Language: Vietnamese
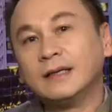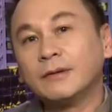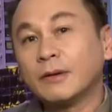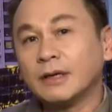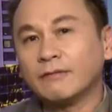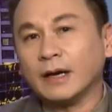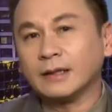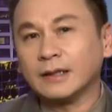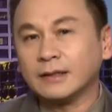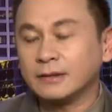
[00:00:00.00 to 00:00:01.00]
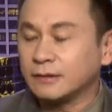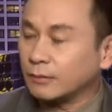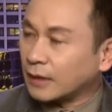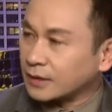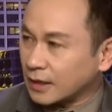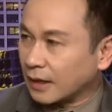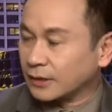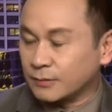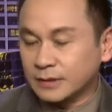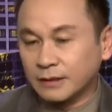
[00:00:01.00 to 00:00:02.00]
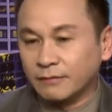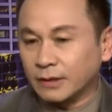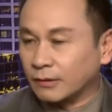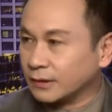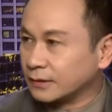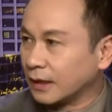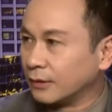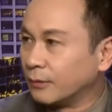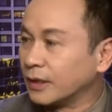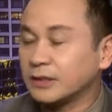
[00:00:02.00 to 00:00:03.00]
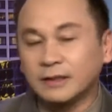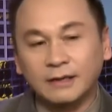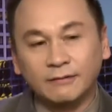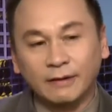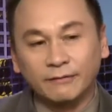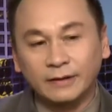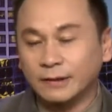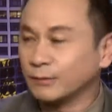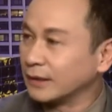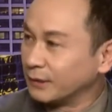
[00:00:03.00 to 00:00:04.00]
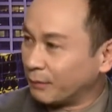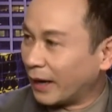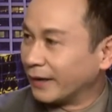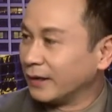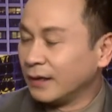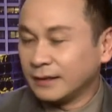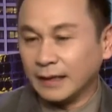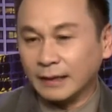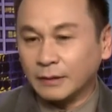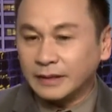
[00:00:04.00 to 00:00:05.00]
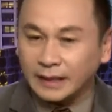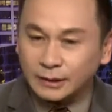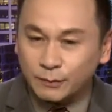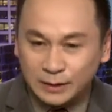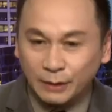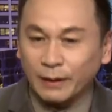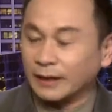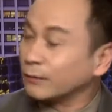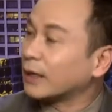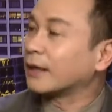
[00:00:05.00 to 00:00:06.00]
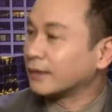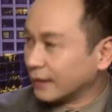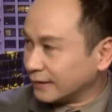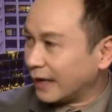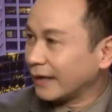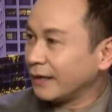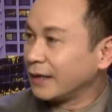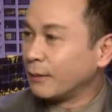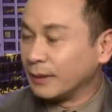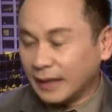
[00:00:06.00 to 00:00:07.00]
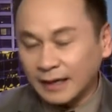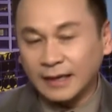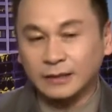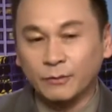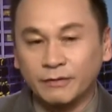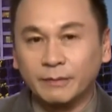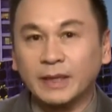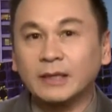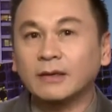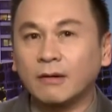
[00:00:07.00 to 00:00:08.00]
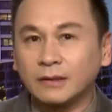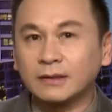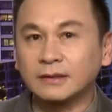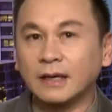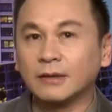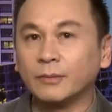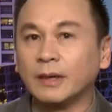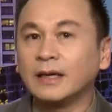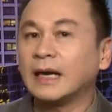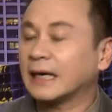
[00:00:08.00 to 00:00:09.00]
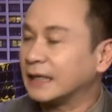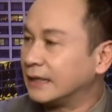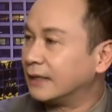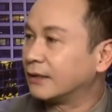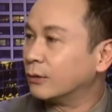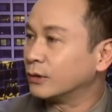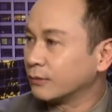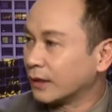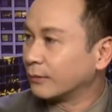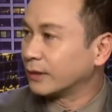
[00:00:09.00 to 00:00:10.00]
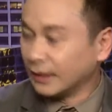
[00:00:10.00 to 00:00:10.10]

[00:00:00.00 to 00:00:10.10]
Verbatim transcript: nếu nói như vậy thì chúng ta trở lại chút xíu về con đường tơ lụa mới trước khi vào phần thông tin thương mại thì anh hơi nhắc chút xíu là chúng ta đã từng nhắc nhưng mà nhắc lại cho quý vị biết con đường tơ lụa mới là cái gì của Trung Cộng thế?